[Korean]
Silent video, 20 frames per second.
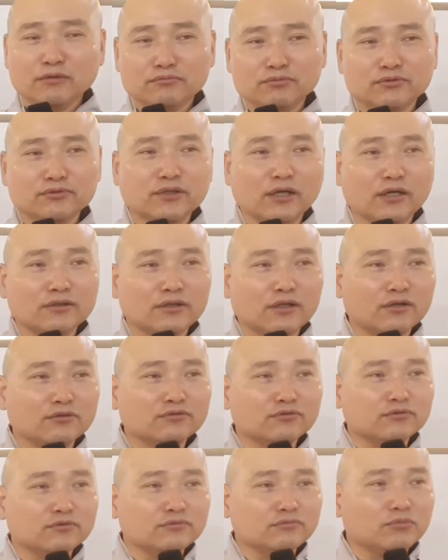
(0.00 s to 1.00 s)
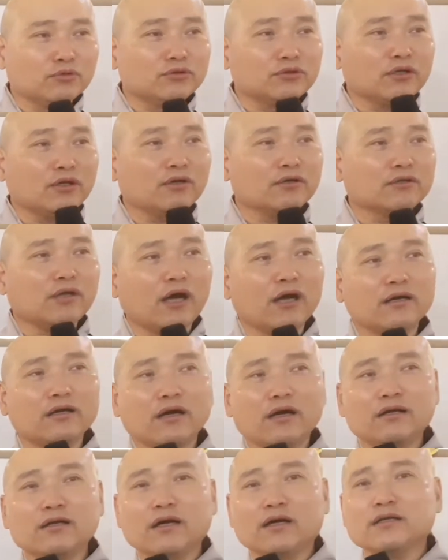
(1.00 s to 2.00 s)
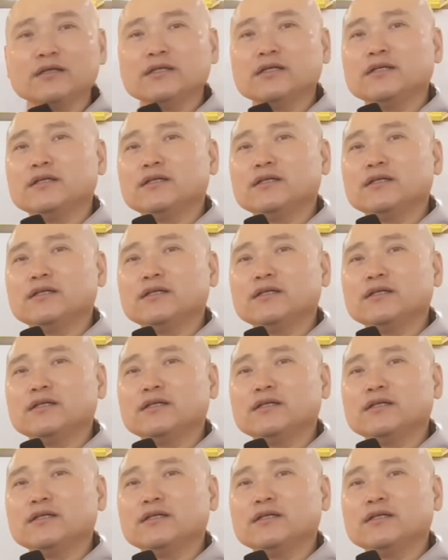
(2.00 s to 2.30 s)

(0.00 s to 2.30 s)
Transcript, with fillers: 부산, 대구 뭐 이렇게 하나하나